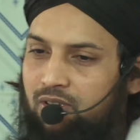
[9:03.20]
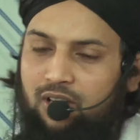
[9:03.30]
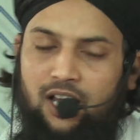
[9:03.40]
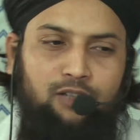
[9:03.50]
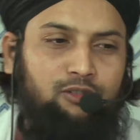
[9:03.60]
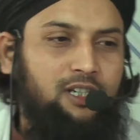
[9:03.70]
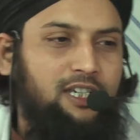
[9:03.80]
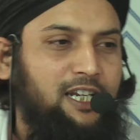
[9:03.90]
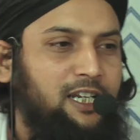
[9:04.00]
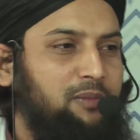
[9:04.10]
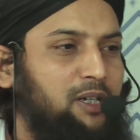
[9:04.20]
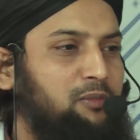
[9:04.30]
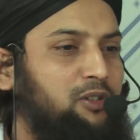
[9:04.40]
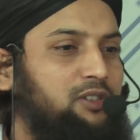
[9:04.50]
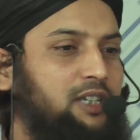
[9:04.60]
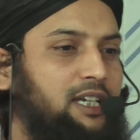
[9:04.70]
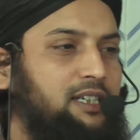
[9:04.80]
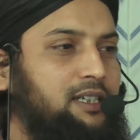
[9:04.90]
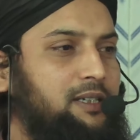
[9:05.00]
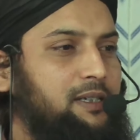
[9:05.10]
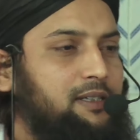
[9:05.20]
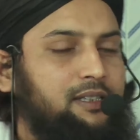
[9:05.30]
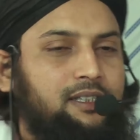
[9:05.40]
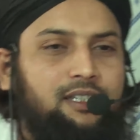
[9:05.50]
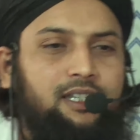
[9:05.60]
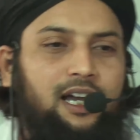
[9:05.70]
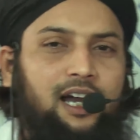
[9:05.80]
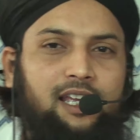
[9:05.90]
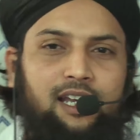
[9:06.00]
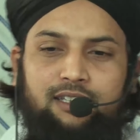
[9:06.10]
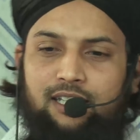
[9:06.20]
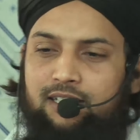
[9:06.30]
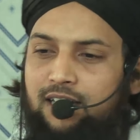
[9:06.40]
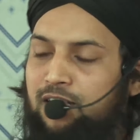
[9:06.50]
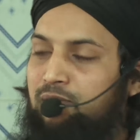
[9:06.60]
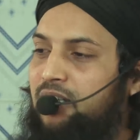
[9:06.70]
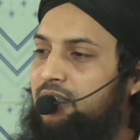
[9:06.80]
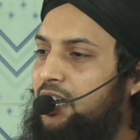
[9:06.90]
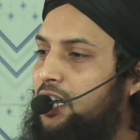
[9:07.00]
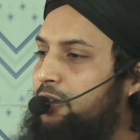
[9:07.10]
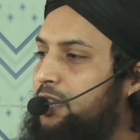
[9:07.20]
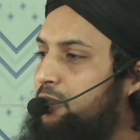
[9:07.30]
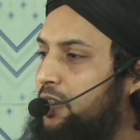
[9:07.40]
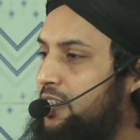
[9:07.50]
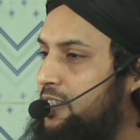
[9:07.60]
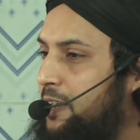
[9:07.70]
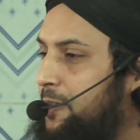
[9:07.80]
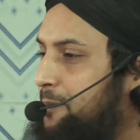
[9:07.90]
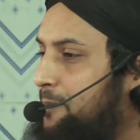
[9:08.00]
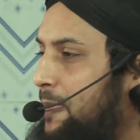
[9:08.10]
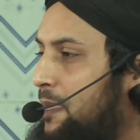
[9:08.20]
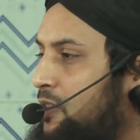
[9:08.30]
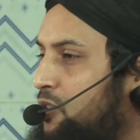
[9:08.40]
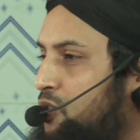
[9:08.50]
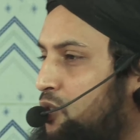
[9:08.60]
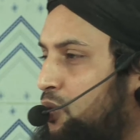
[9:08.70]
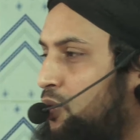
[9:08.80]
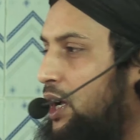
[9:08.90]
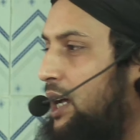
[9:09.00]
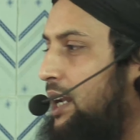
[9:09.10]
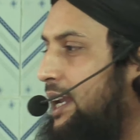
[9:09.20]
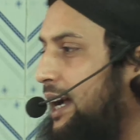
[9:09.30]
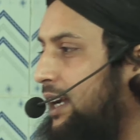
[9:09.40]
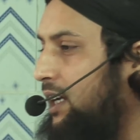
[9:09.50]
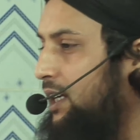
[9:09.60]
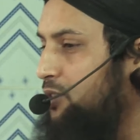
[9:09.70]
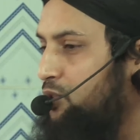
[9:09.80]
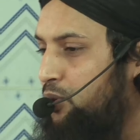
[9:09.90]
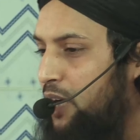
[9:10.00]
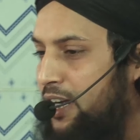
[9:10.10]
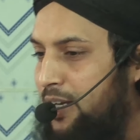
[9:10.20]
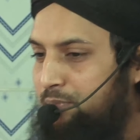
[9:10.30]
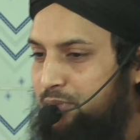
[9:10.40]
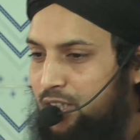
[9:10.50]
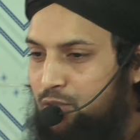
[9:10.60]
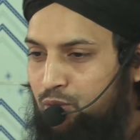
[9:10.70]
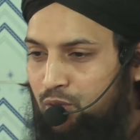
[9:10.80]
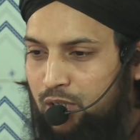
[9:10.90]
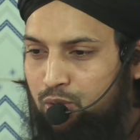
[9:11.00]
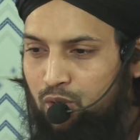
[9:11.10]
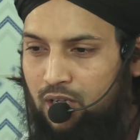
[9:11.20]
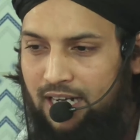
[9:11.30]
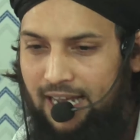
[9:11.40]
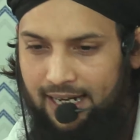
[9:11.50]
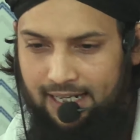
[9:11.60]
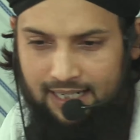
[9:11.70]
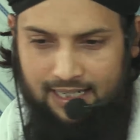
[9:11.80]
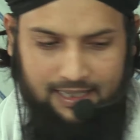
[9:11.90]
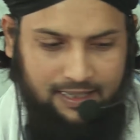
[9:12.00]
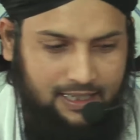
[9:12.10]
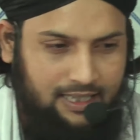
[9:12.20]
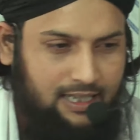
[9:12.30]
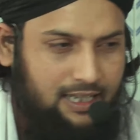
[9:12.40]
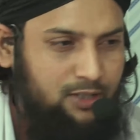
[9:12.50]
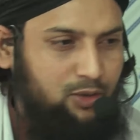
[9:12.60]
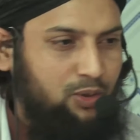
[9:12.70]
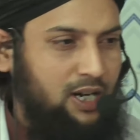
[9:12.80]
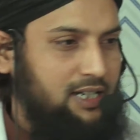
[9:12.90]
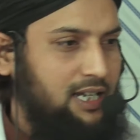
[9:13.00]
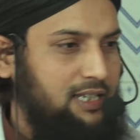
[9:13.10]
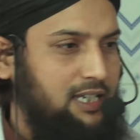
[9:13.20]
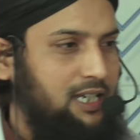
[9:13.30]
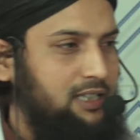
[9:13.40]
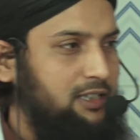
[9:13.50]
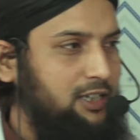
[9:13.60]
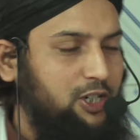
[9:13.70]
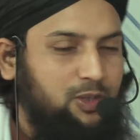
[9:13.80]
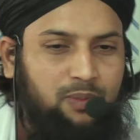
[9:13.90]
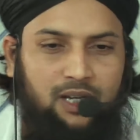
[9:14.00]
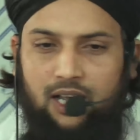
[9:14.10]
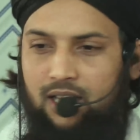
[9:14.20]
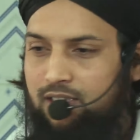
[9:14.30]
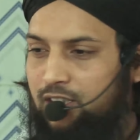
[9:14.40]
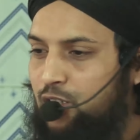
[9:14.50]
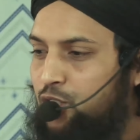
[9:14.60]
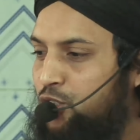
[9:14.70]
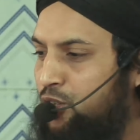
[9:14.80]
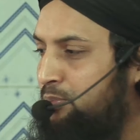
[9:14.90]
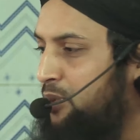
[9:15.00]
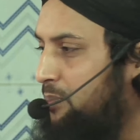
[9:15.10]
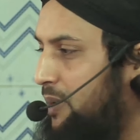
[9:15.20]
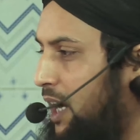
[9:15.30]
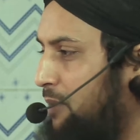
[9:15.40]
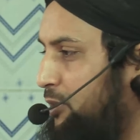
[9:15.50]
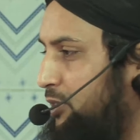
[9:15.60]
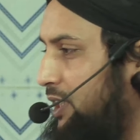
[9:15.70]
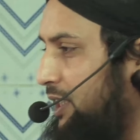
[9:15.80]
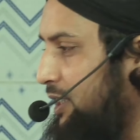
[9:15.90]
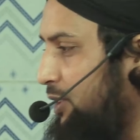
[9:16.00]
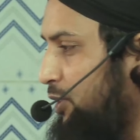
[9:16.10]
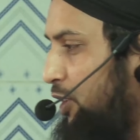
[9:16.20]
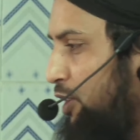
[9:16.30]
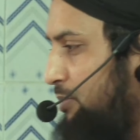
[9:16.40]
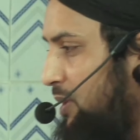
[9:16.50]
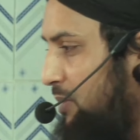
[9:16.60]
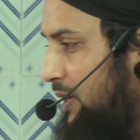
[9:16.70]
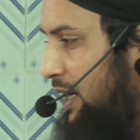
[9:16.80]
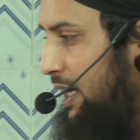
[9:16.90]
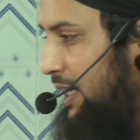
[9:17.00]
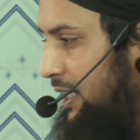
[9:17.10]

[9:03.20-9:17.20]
কোরআন করিমের মধ্যে যে আয়াতে করিমা তেলাওয়াত হয়েছে সুরা লাইল সুরার নাম কি সুরাতুল লাইল এই সুরাটা আছে তিরিশ পাড়া তিরিশ নম্বর পাড়ার মধ্যে কয় নম্বর পাড়া